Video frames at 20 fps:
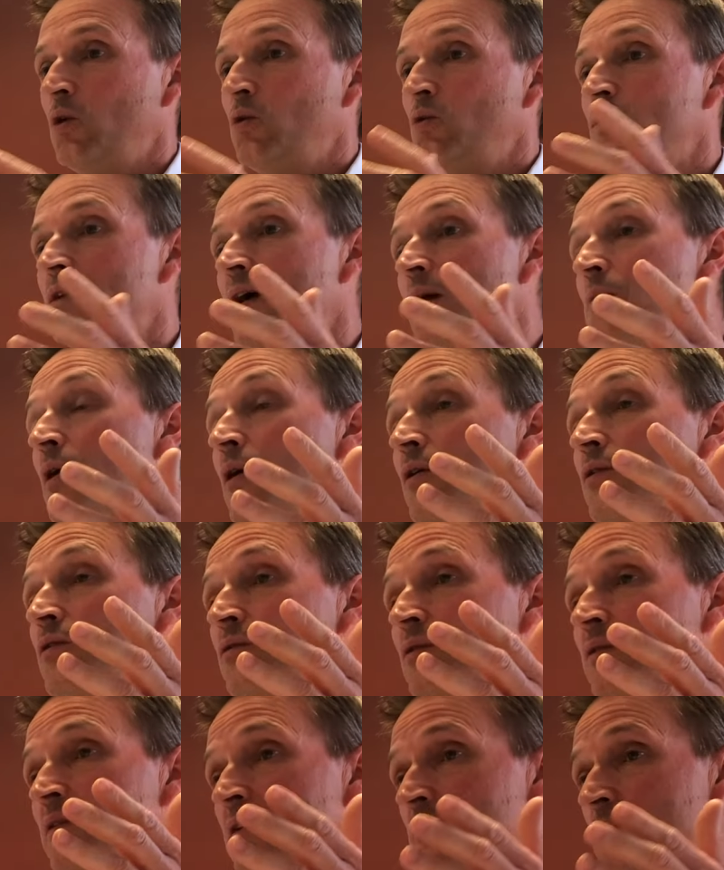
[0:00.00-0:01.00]
Tout d'abord
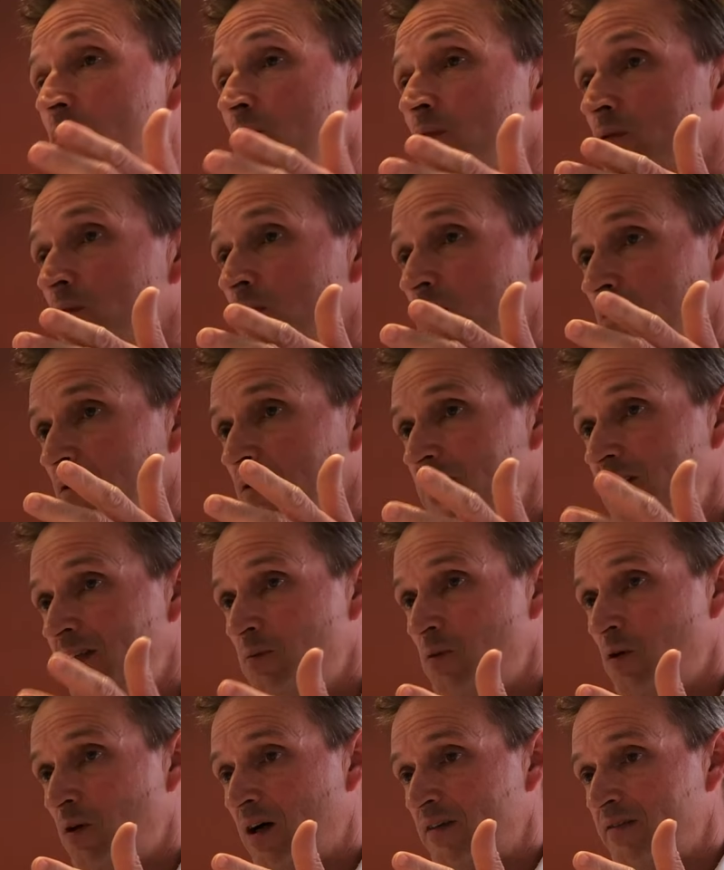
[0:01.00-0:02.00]
son évolution
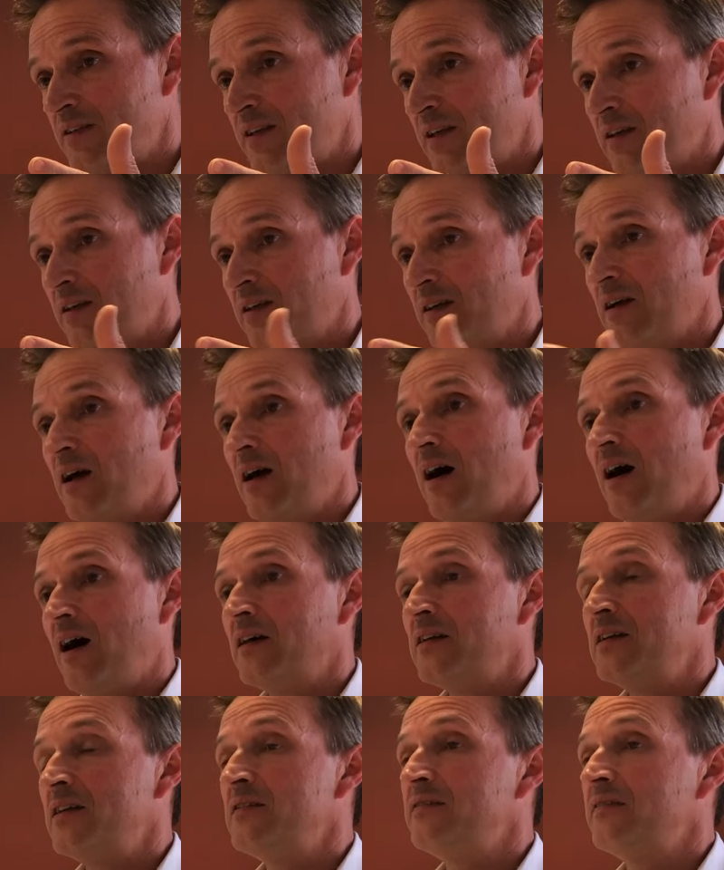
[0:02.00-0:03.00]
démographique.
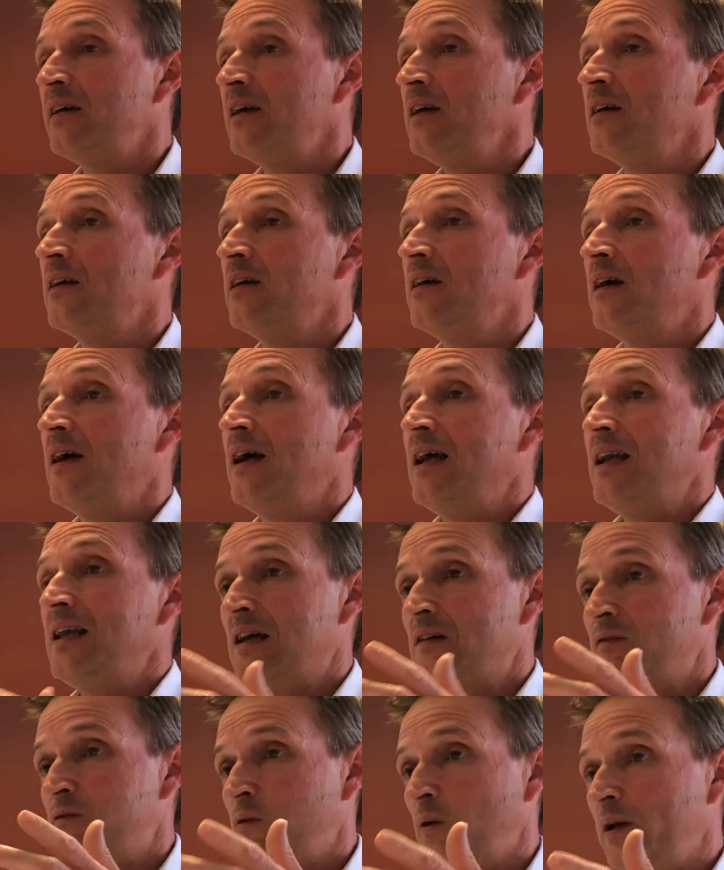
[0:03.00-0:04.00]
En effet,
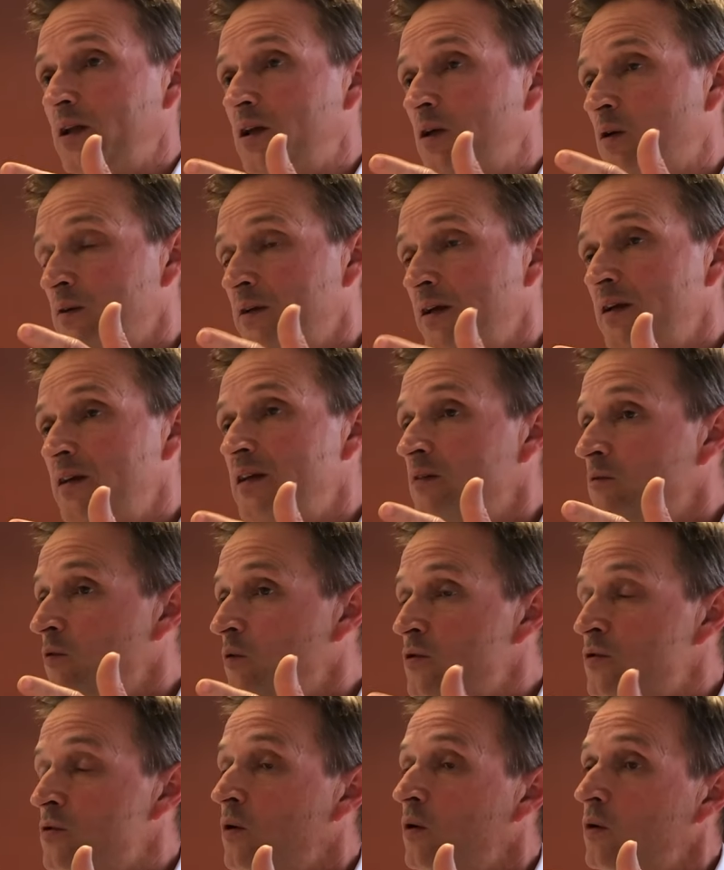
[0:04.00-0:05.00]
la Floride connaît une
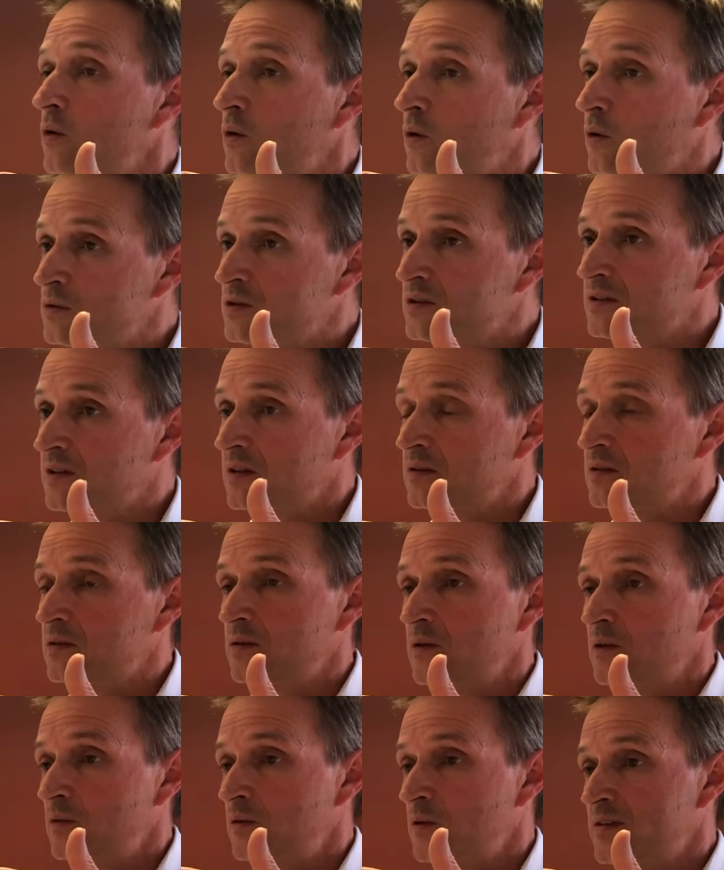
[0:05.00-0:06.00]
évolution constante
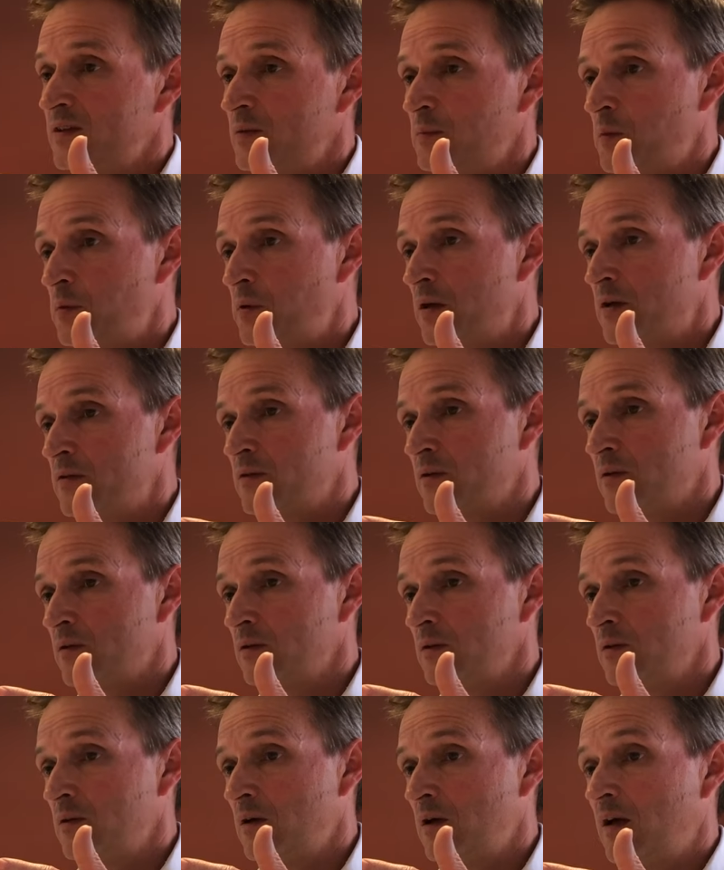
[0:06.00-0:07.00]
de sa population.
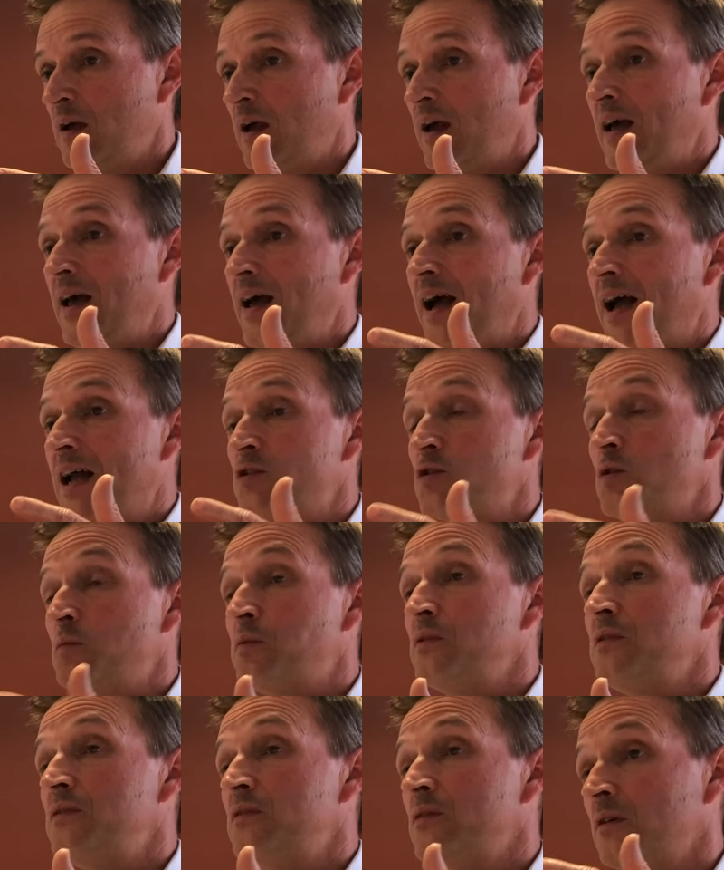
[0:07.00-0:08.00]
Elle se
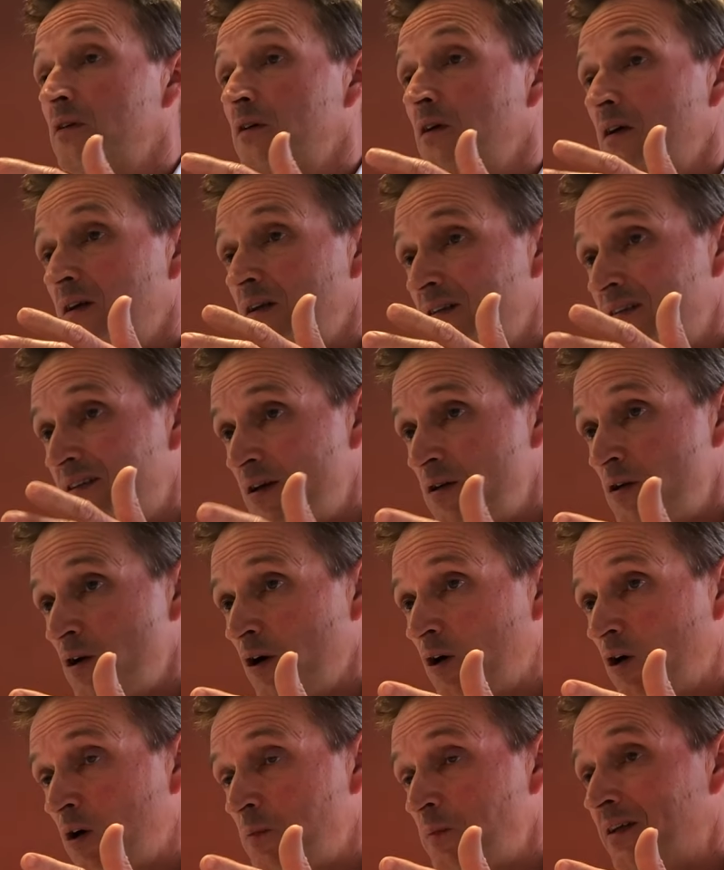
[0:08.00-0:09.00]
positionne
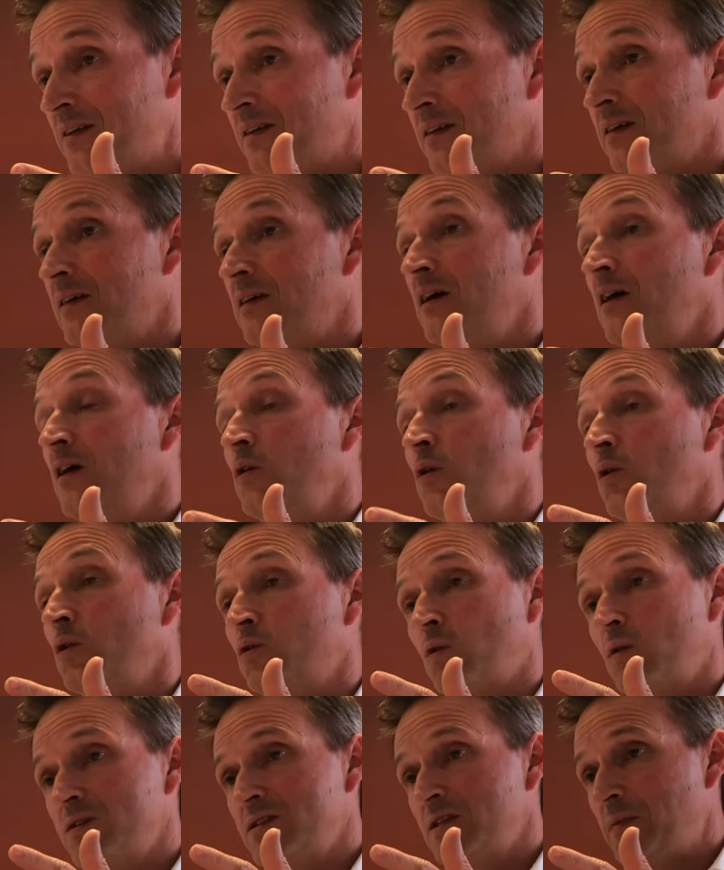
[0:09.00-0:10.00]
d'ailleurs comme étant le
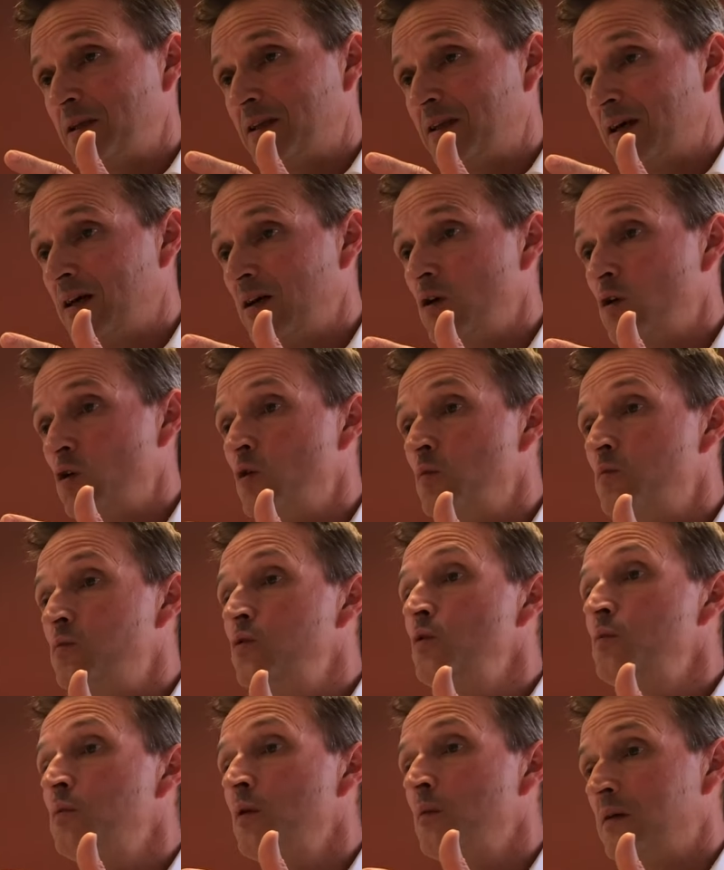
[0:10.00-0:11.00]
troisième État le
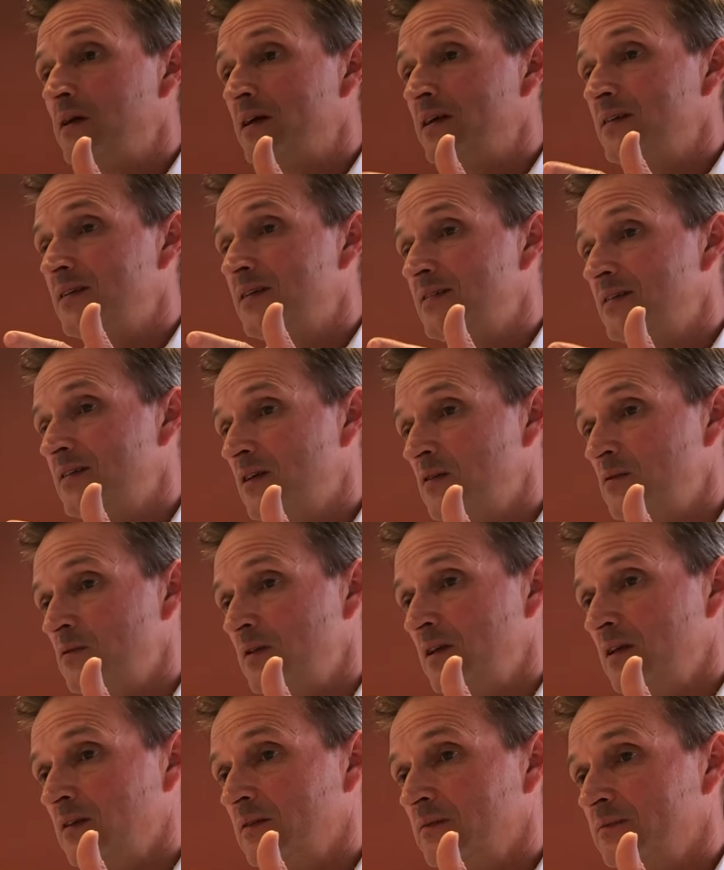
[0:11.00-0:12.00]
plus peuplé des États-Unis.